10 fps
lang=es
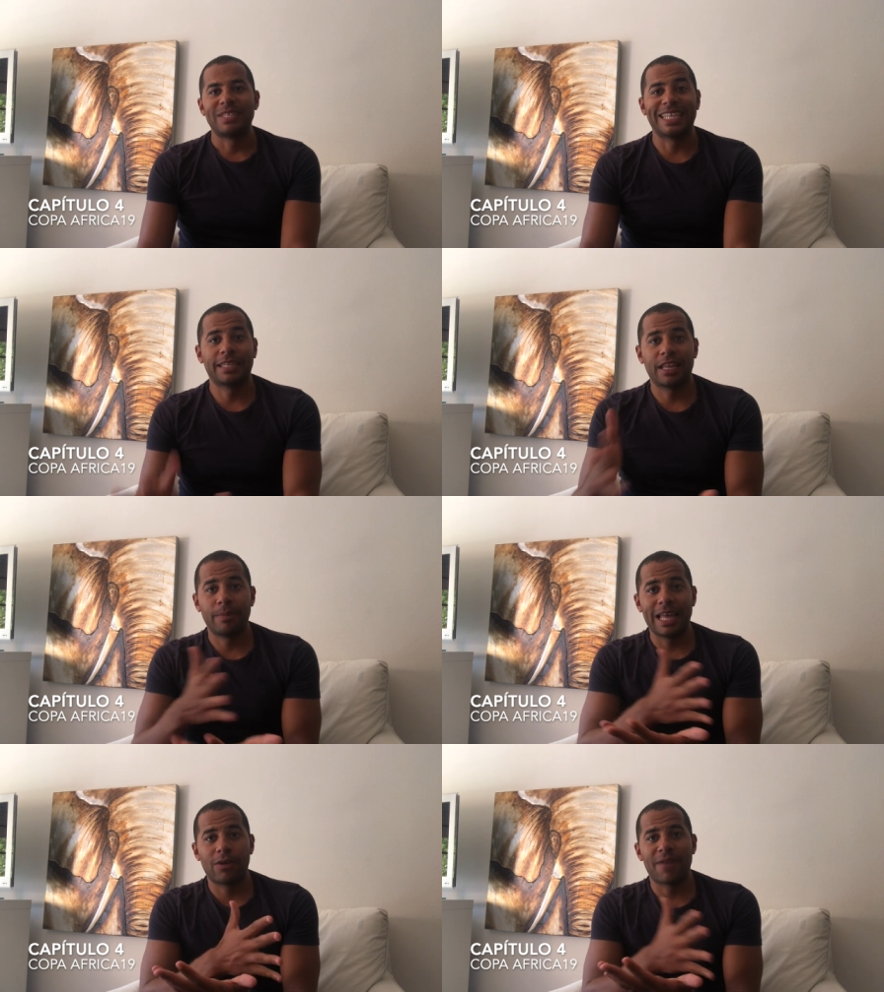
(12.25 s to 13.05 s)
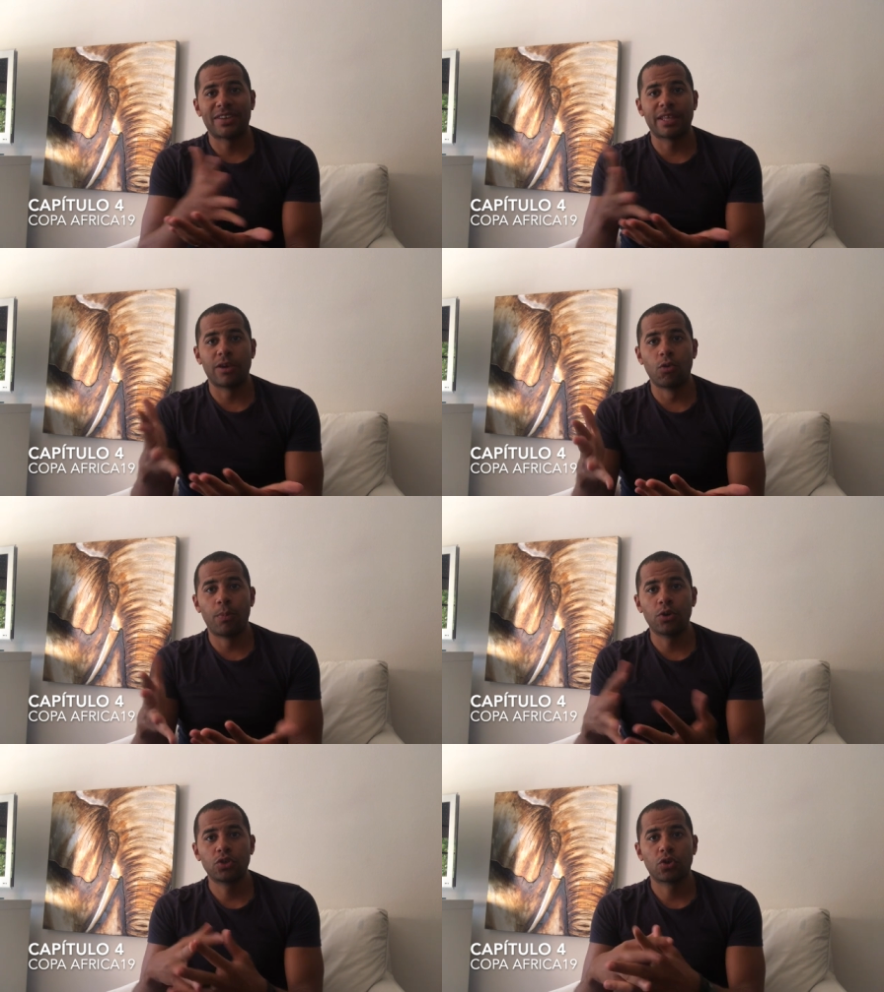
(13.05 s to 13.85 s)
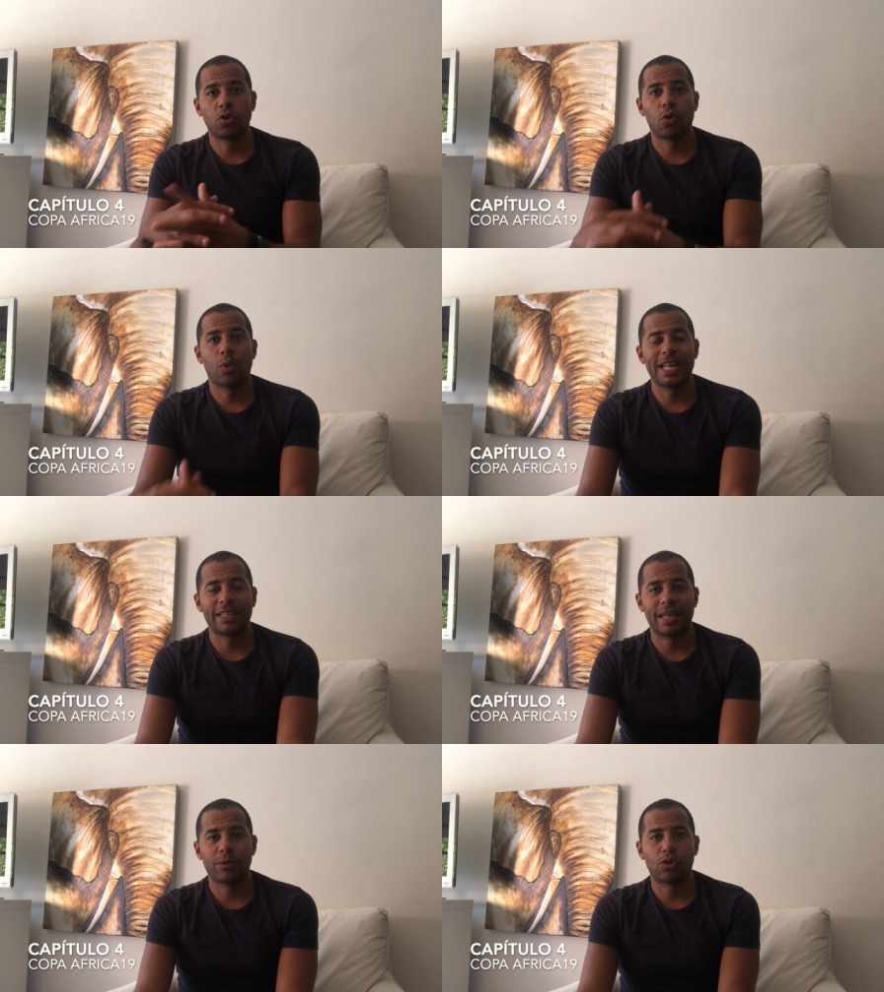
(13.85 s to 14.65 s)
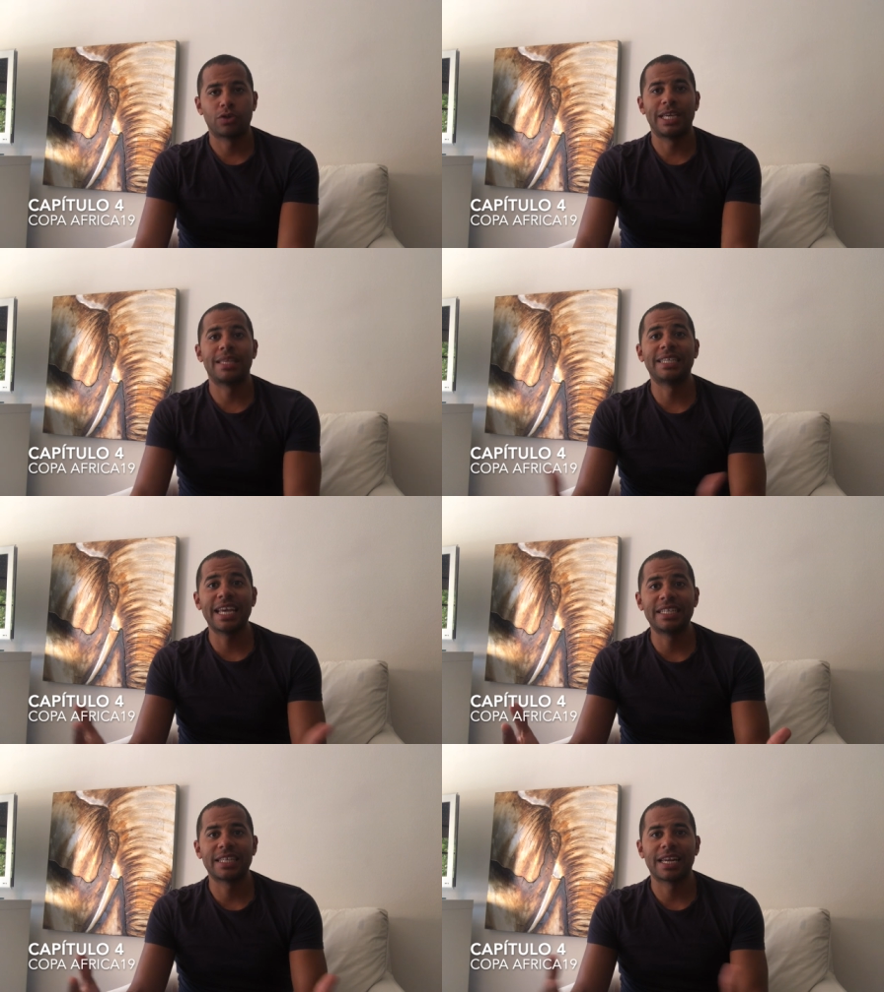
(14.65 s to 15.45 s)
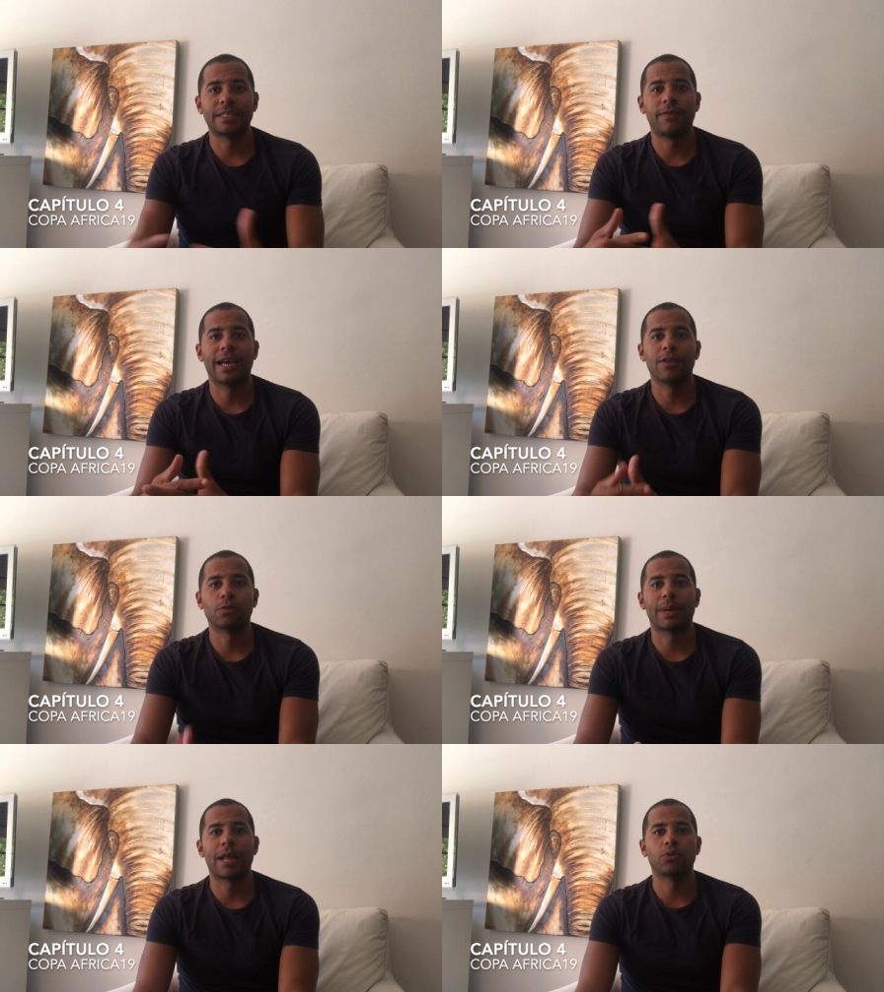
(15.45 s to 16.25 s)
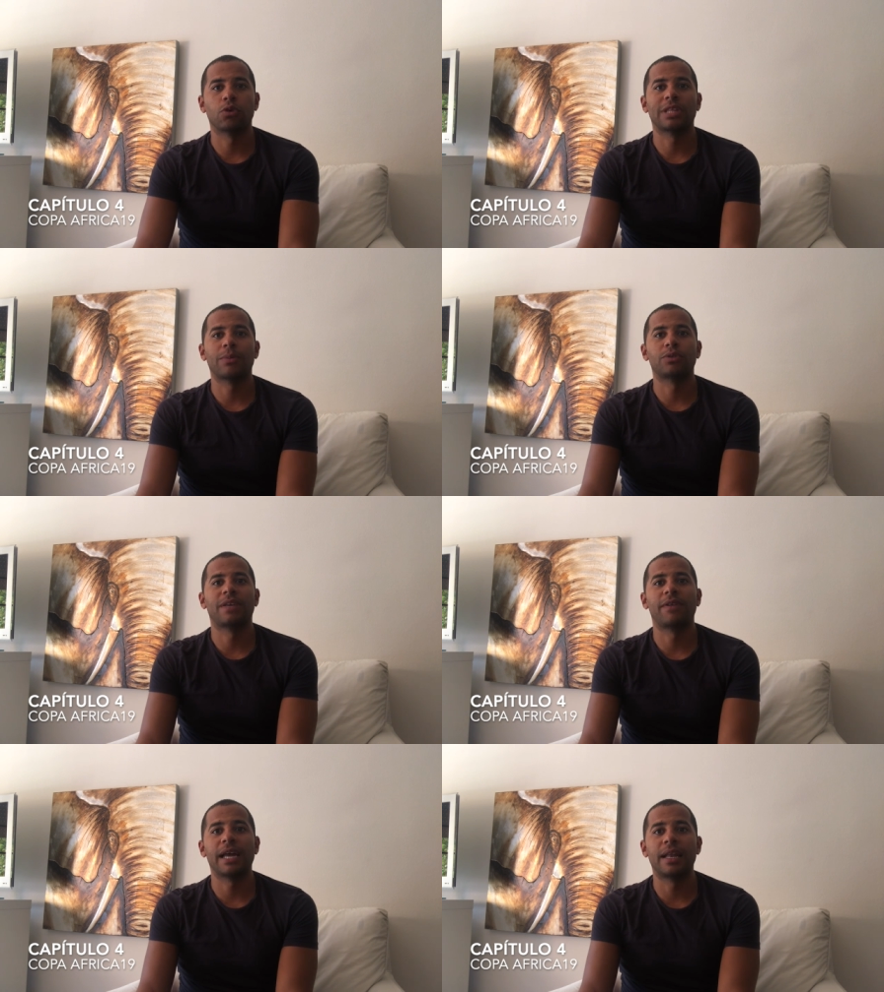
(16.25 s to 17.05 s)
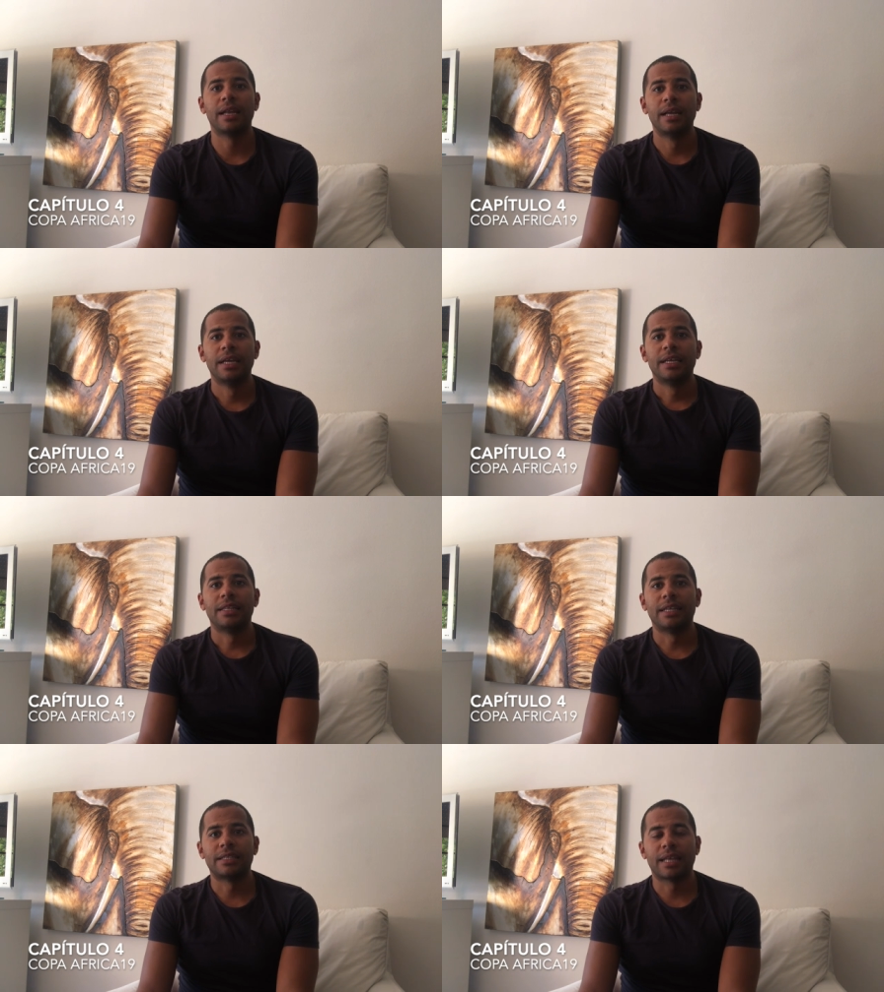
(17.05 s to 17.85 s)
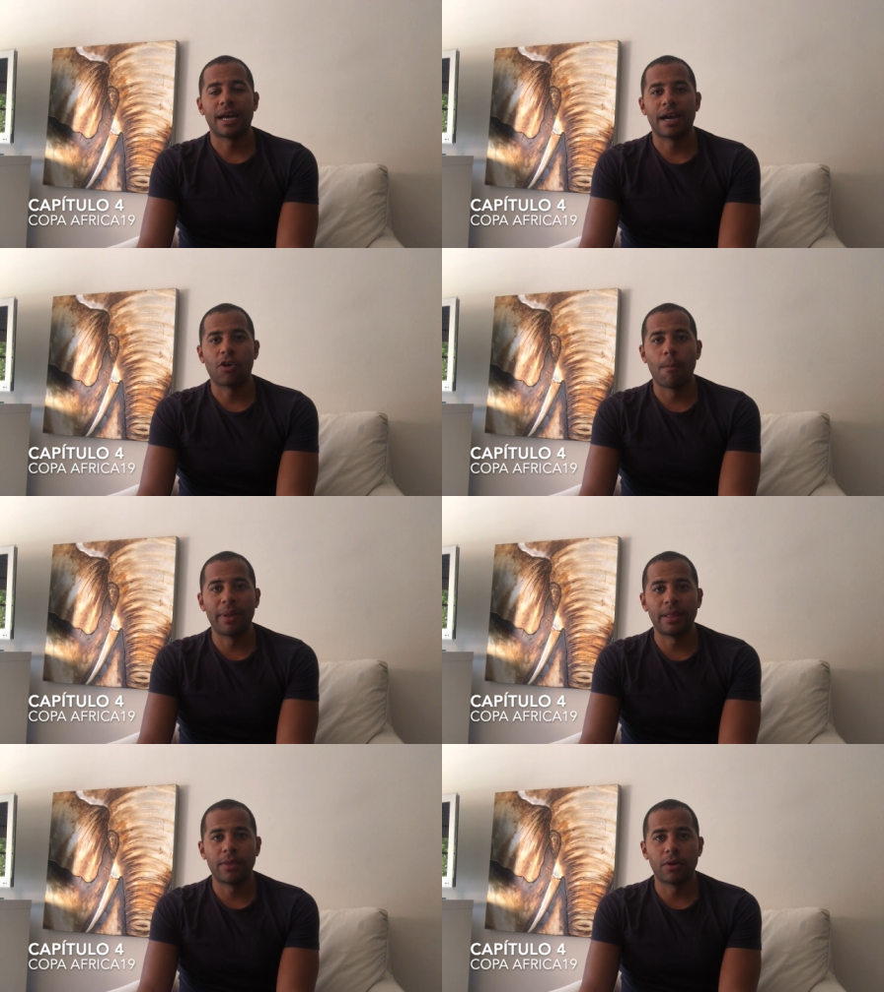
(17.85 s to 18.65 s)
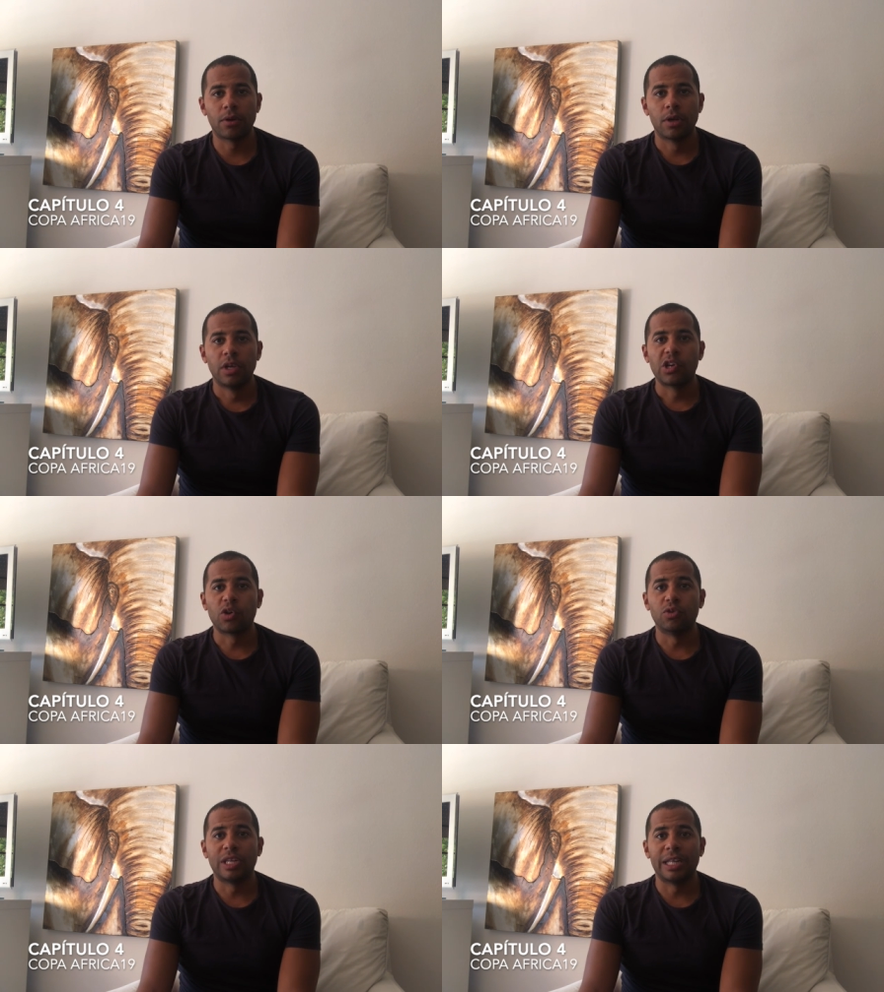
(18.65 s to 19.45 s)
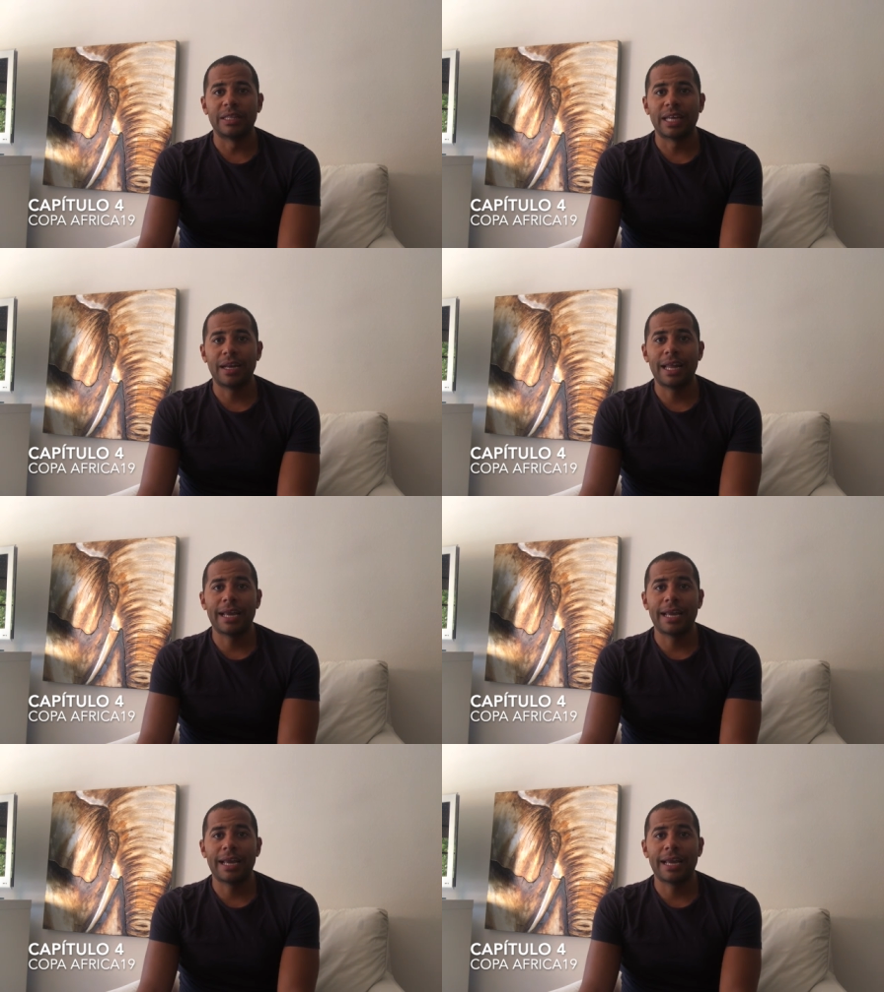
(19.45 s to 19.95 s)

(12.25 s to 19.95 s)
Ya se ha terminado la fase de grupos, con lo cual ya tenemos los 16 clasificados para los octavos de final de esta competición continental.